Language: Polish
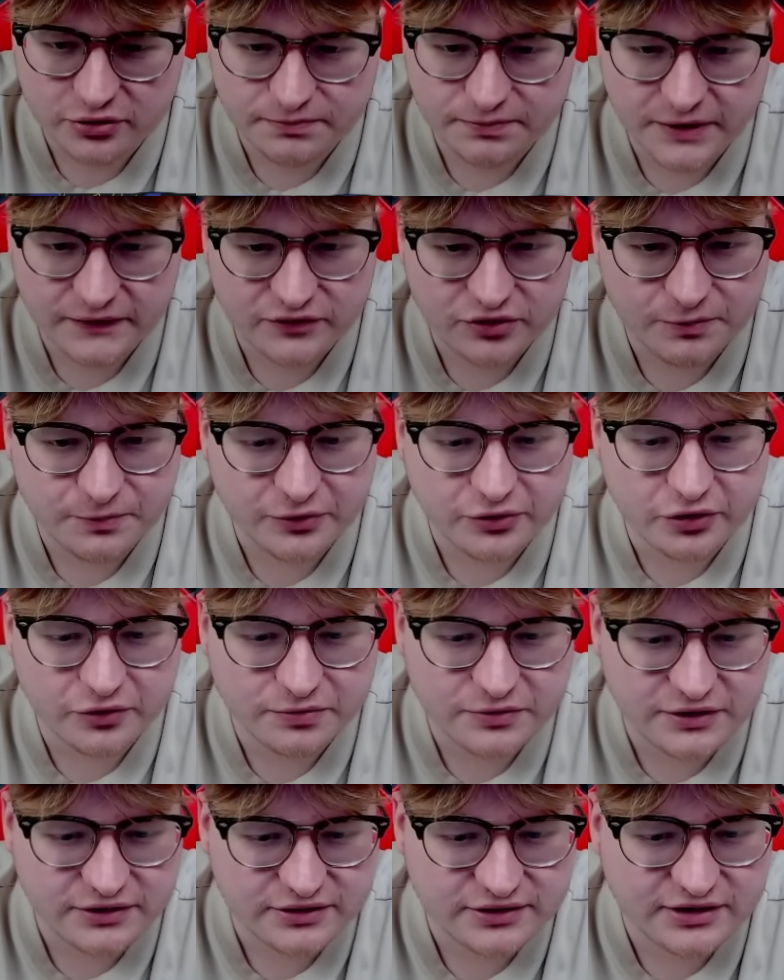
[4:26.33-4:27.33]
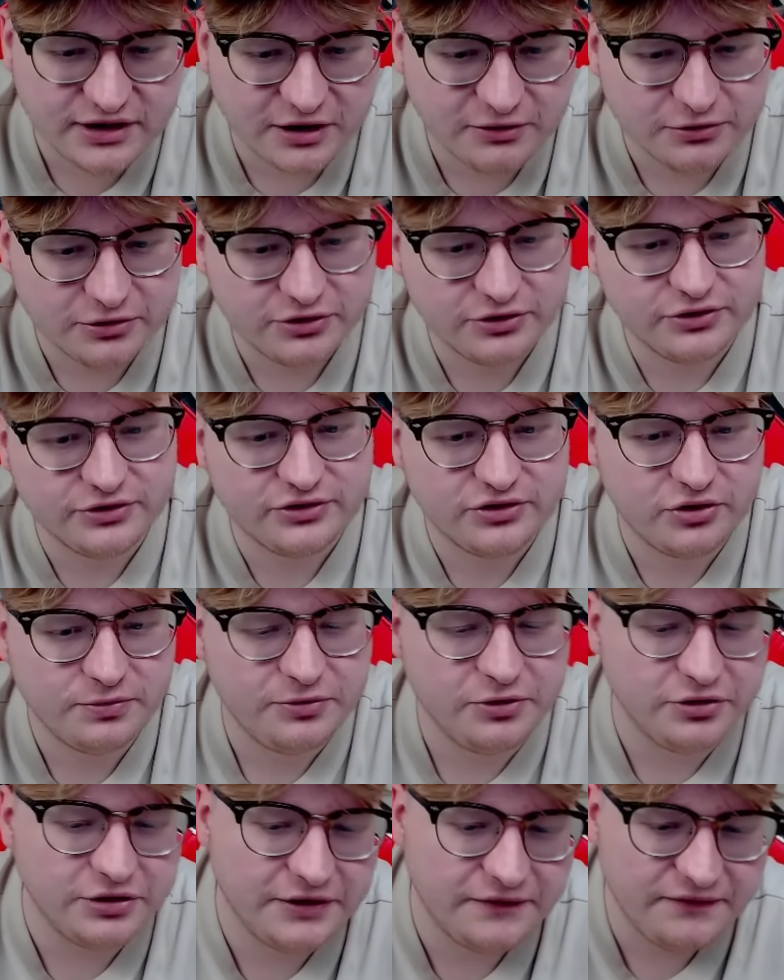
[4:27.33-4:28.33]
prawdopodobnie zostało to
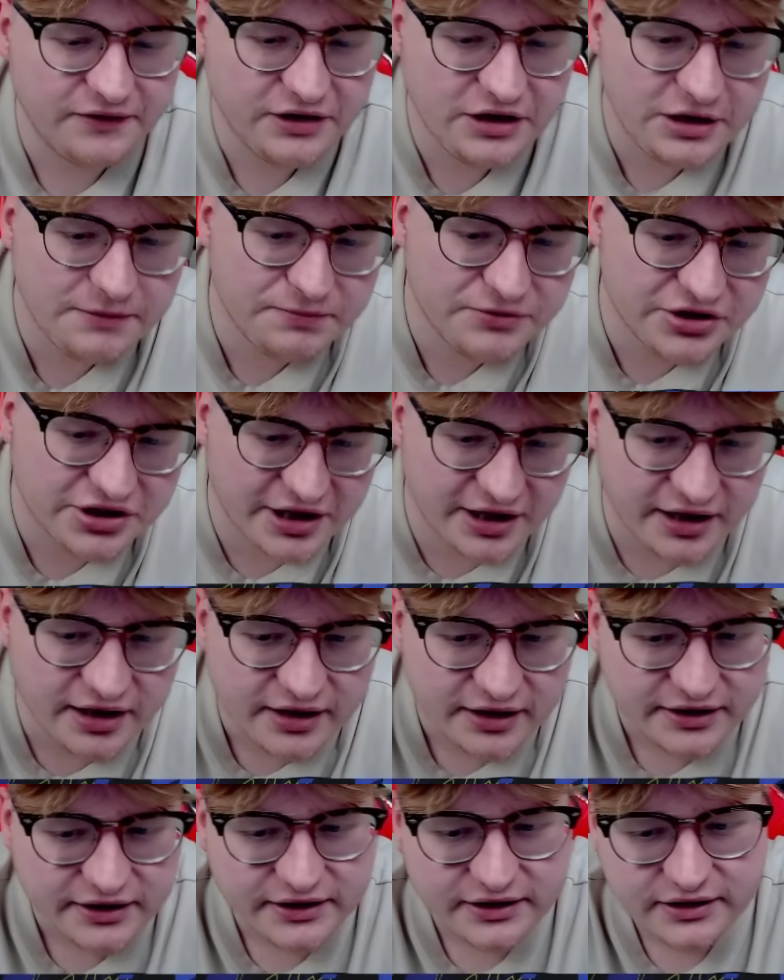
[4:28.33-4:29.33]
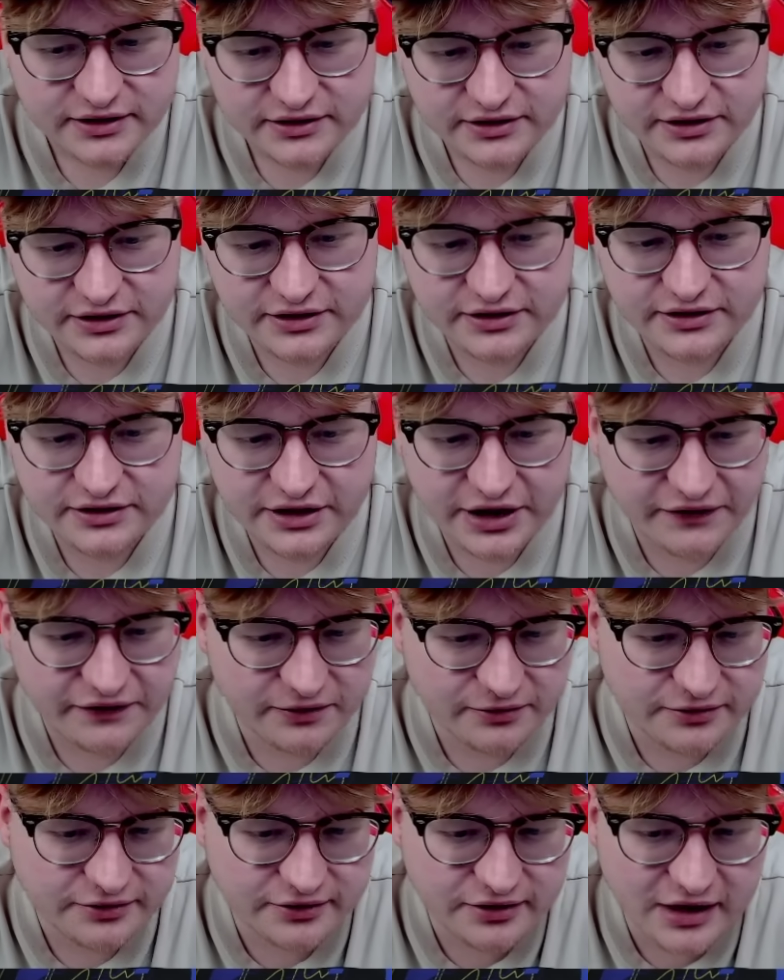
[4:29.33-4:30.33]
zrobione w Egipcie. I nie
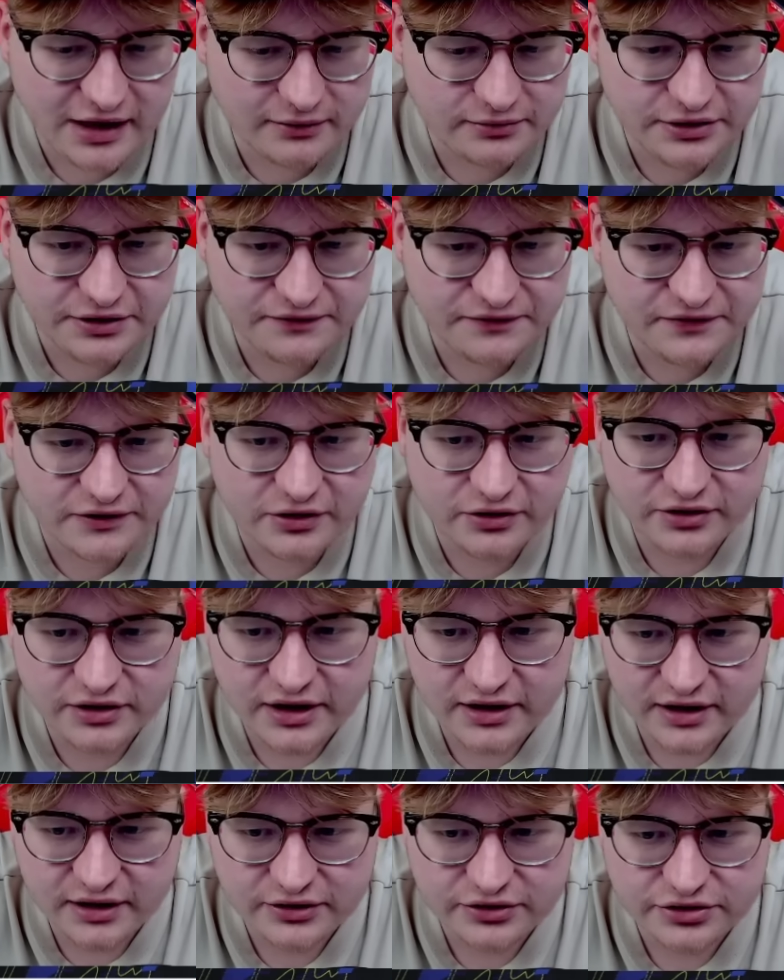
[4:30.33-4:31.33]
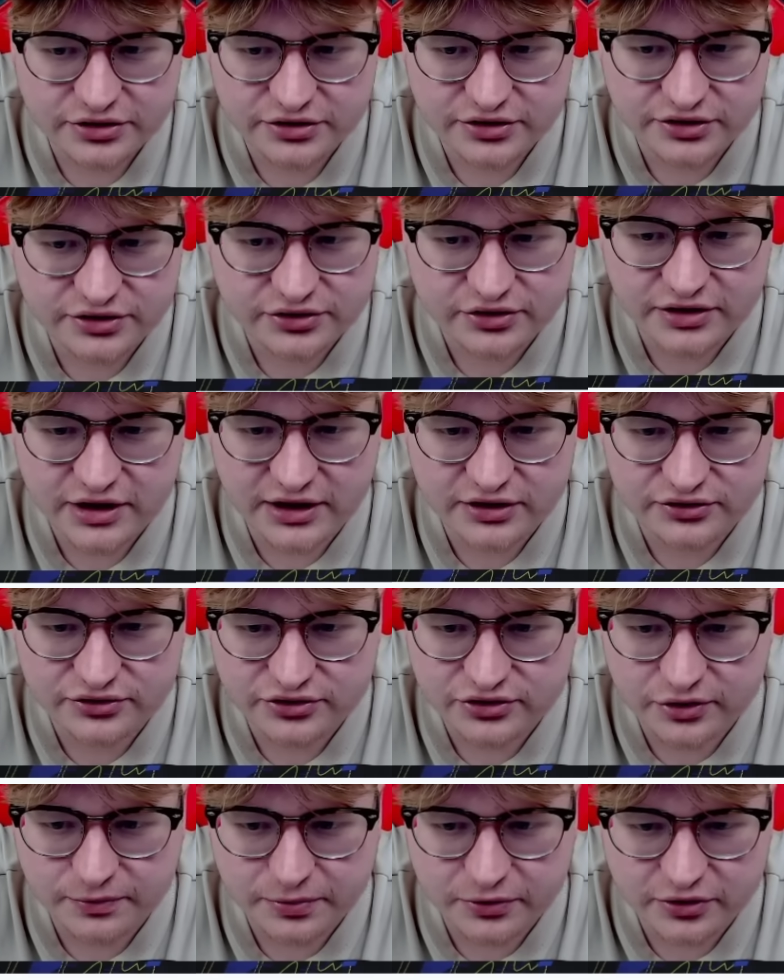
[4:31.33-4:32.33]
wiem, to dla mnie wygląda na to, że to jest od razu
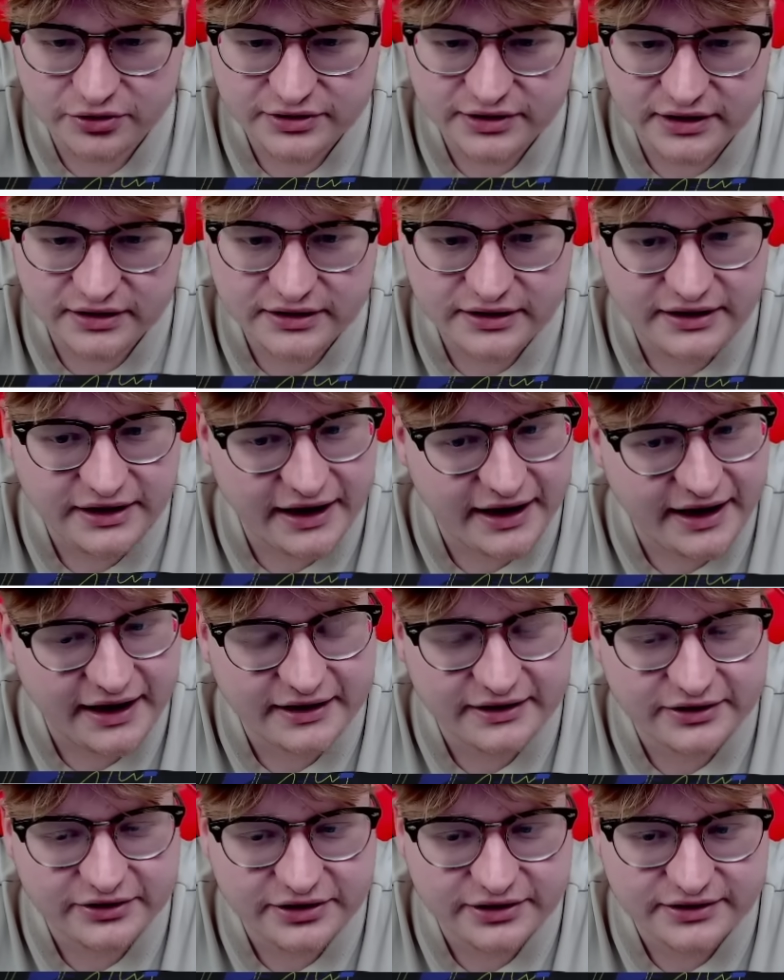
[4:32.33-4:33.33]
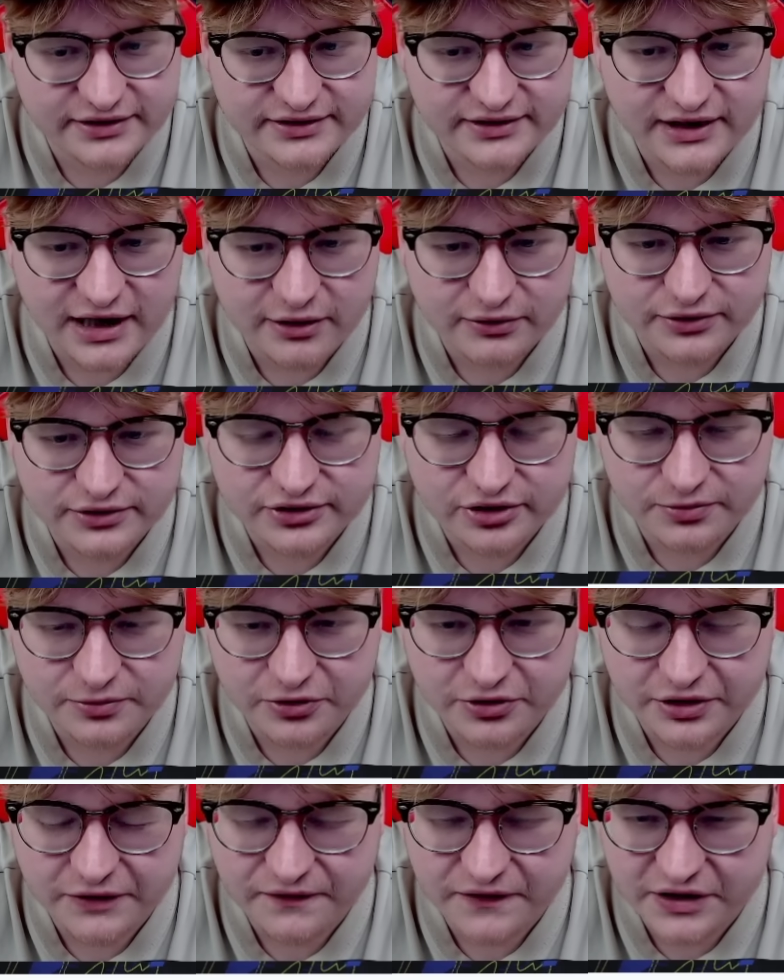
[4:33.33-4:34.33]
100%. Nie, to nie zostało
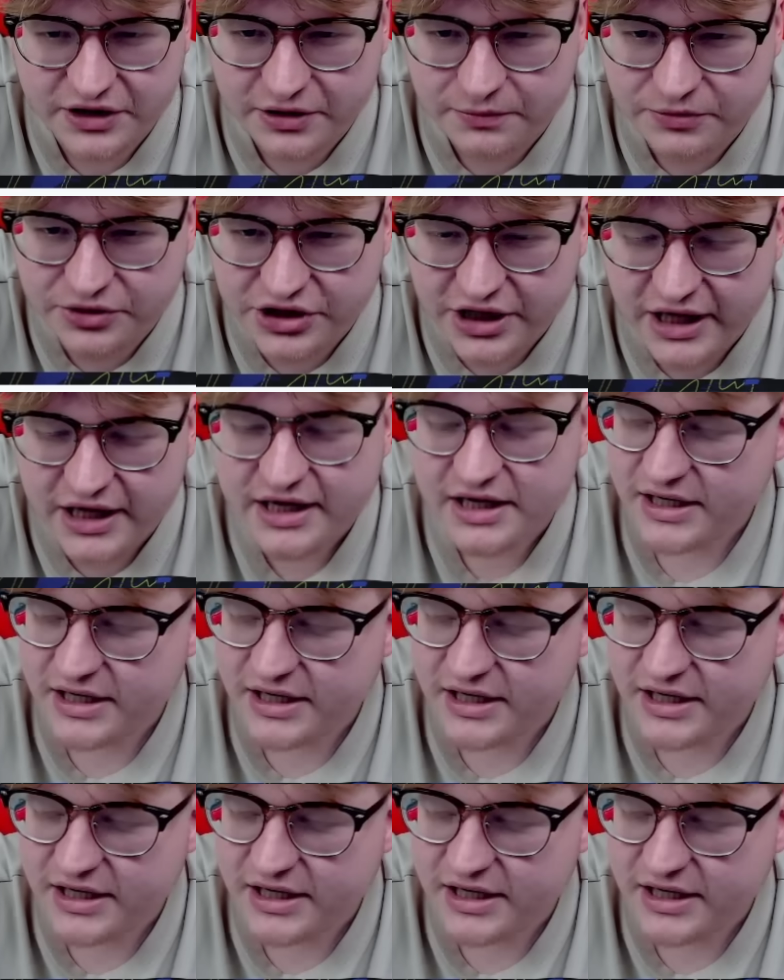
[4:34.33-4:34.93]
zrobione w Egipcie,